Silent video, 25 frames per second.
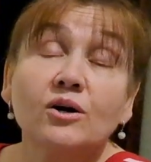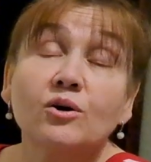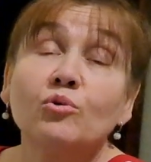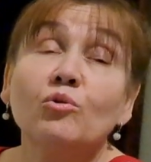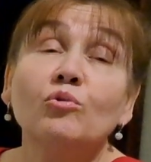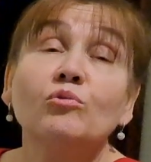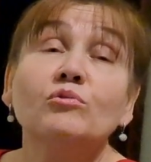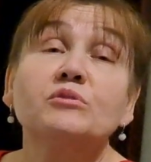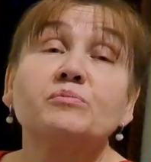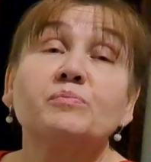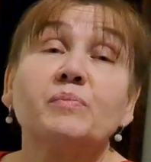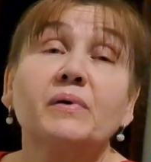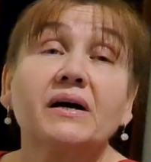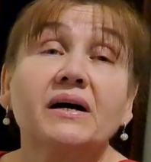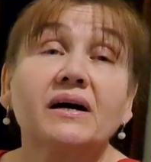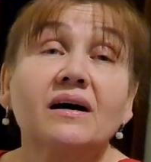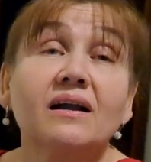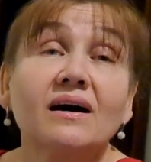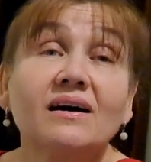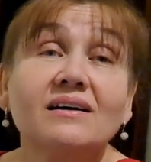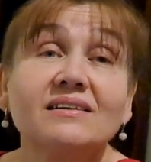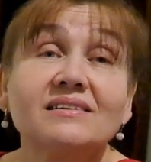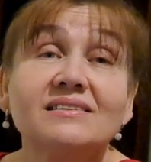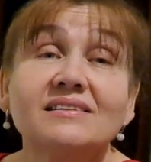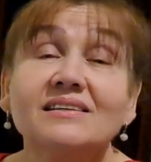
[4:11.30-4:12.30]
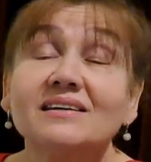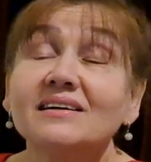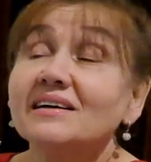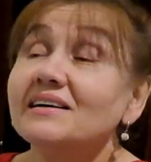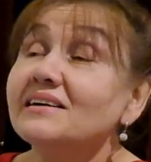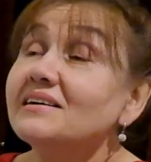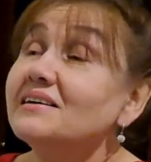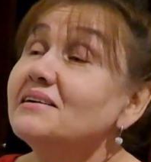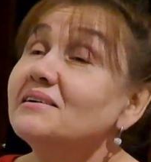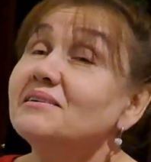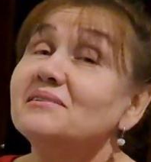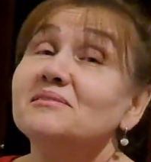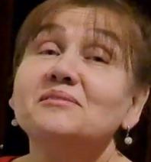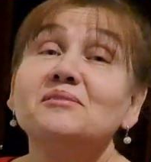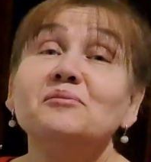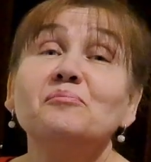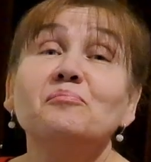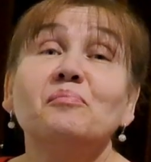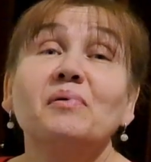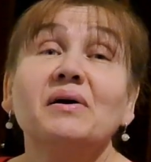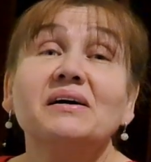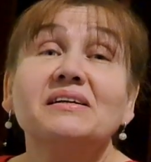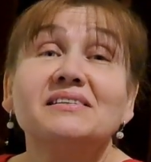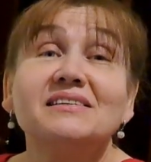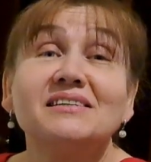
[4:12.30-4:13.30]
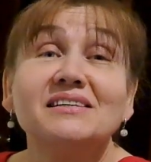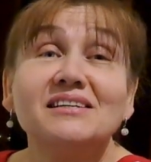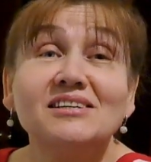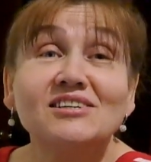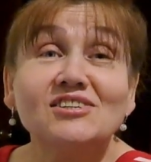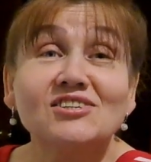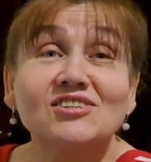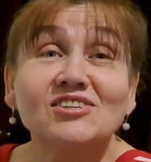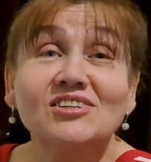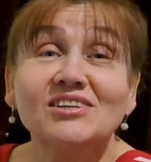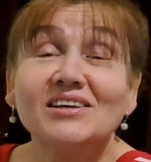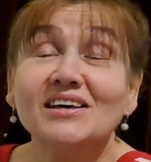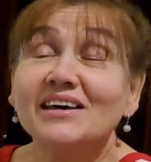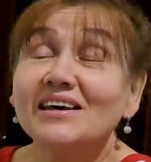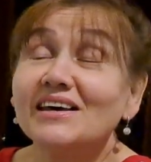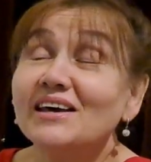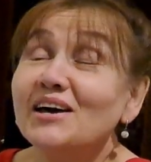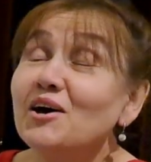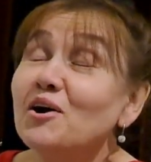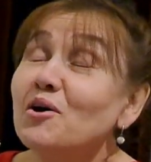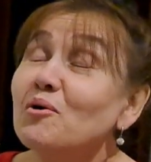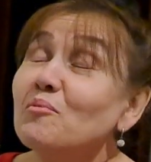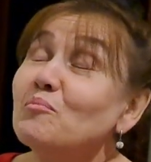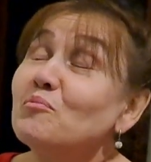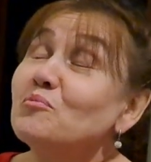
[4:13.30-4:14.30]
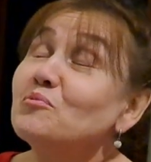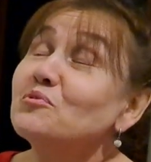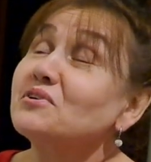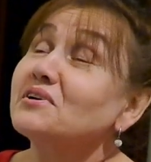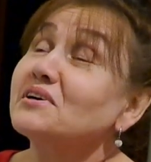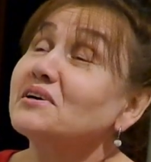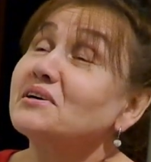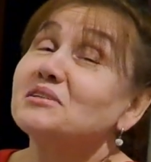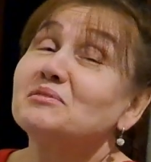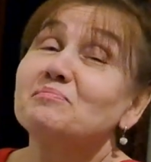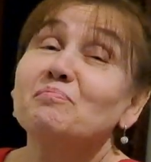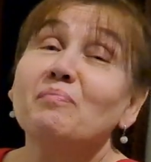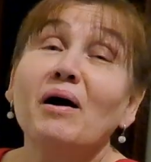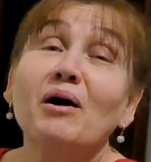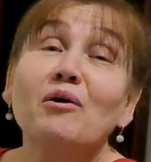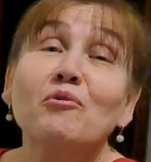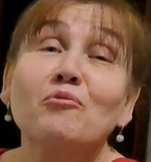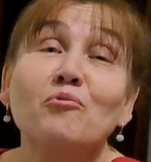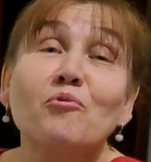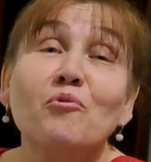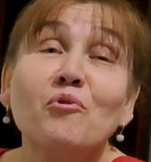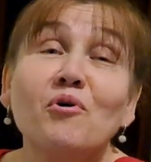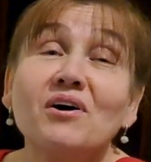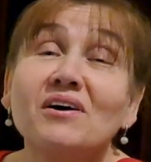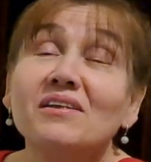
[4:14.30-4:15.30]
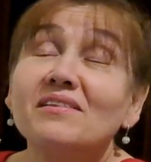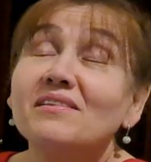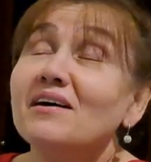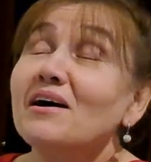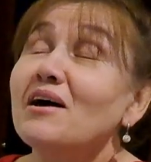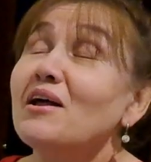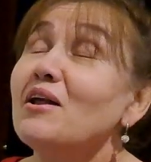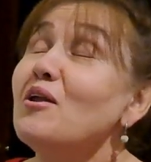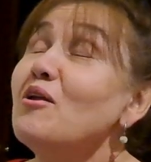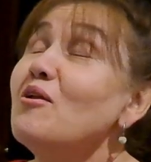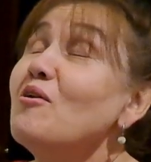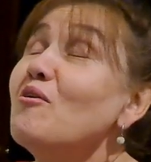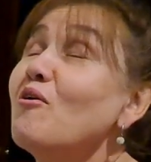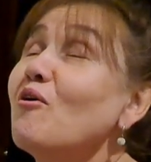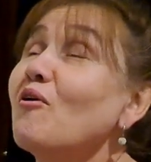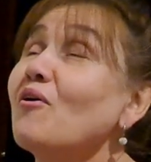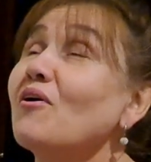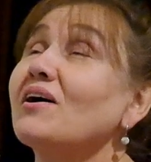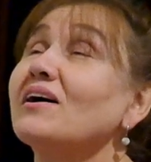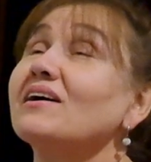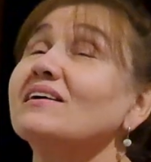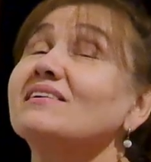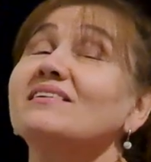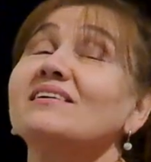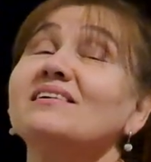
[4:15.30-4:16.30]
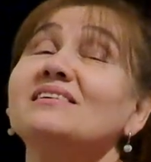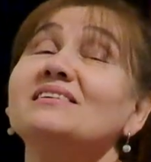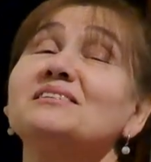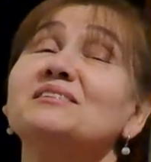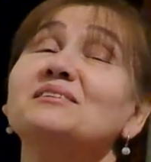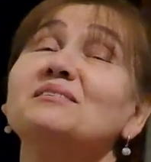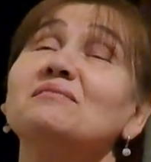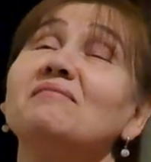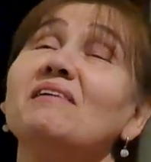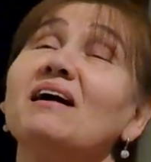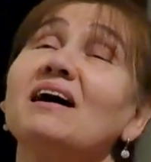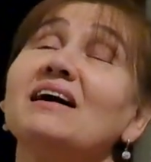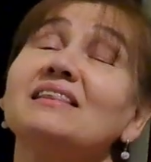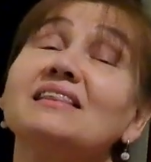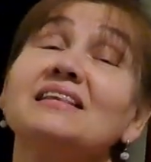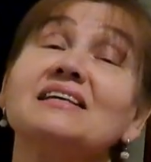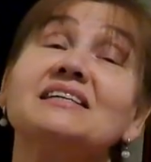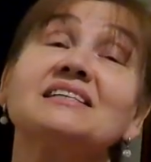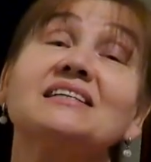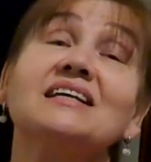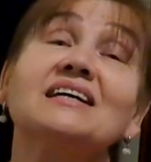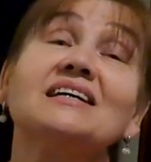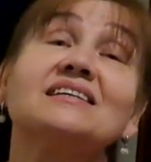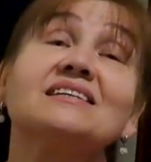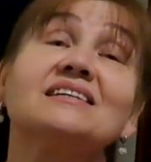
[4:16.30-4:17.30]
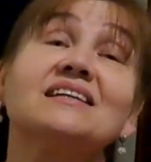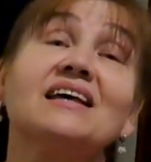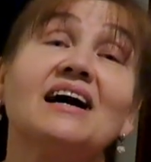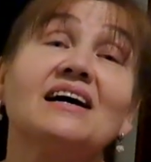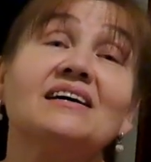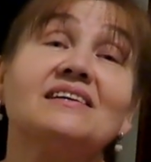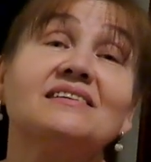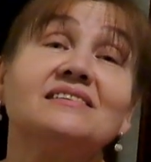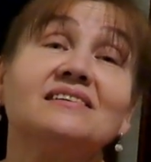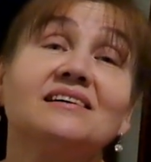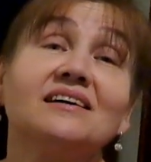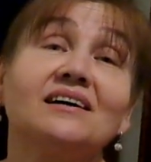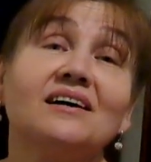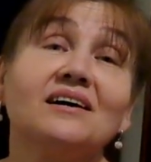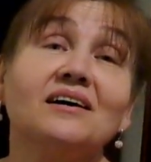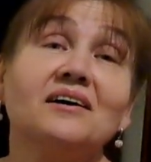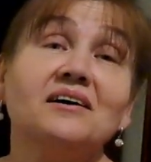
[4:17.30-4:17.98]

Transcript: Голос прекрасный, симпатичный, музыка спокойная, легкая, танцевать, наслаждайся.